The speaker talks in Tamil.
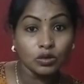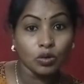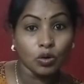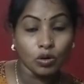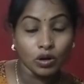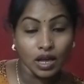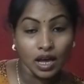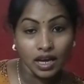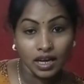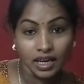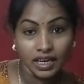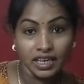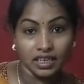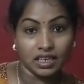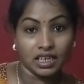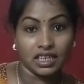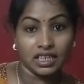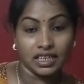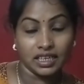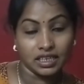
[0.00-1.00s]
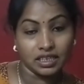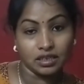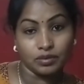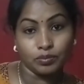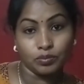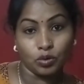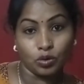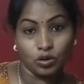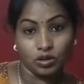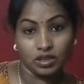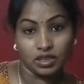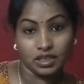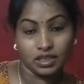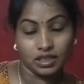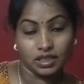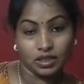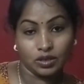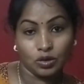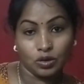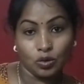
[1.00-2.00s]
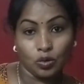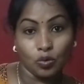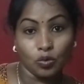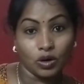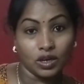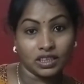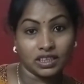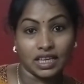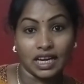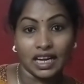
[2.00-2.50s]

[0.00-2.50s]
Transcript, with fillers: கோலாக நீங்கள் இருக்கும்பொழுது உங்கள்